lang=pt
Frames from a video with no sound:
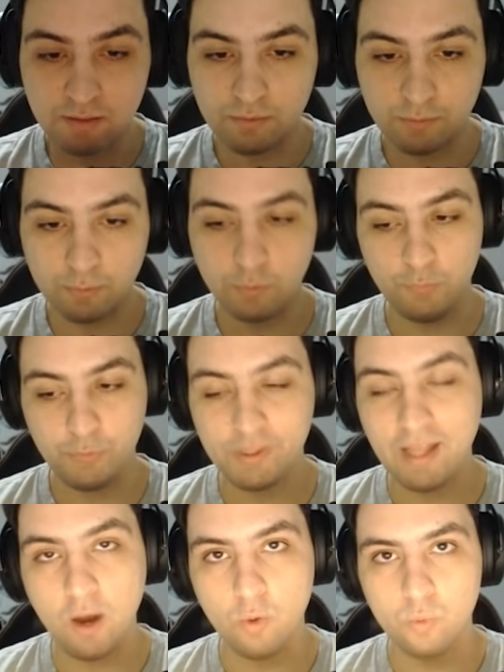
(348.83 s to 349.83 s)
o
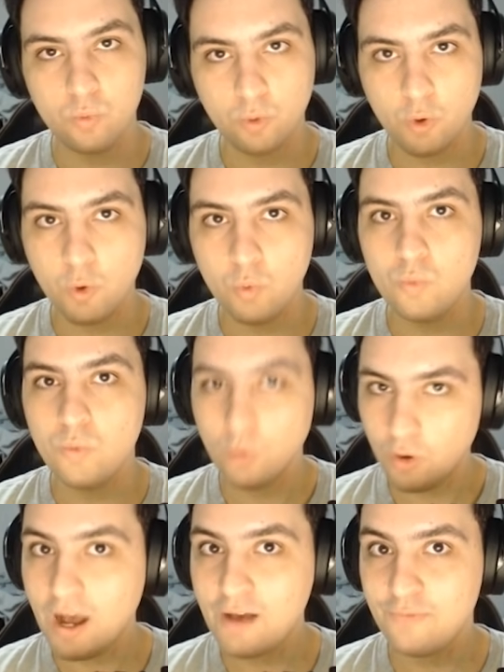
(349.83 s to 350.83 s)
final. Com
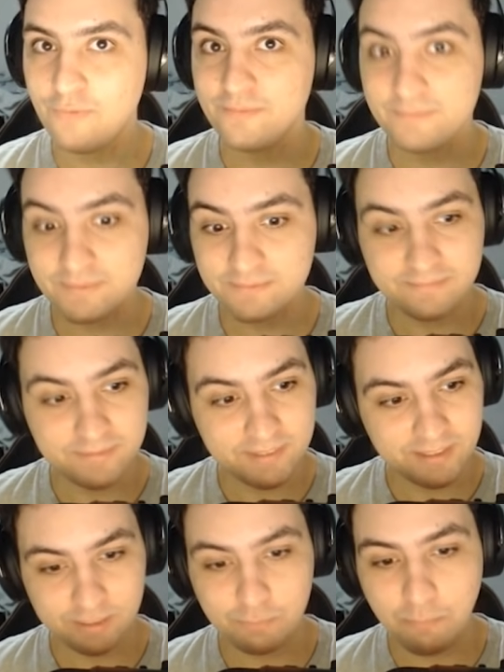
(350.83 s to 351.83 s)
a
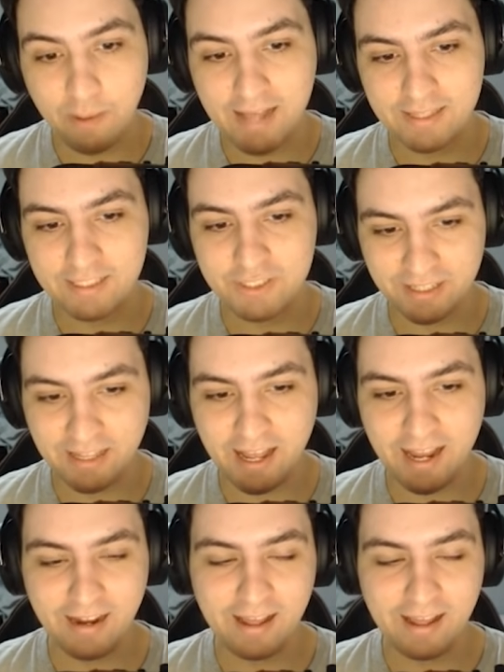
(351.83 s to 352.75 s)
espada Jedi lá,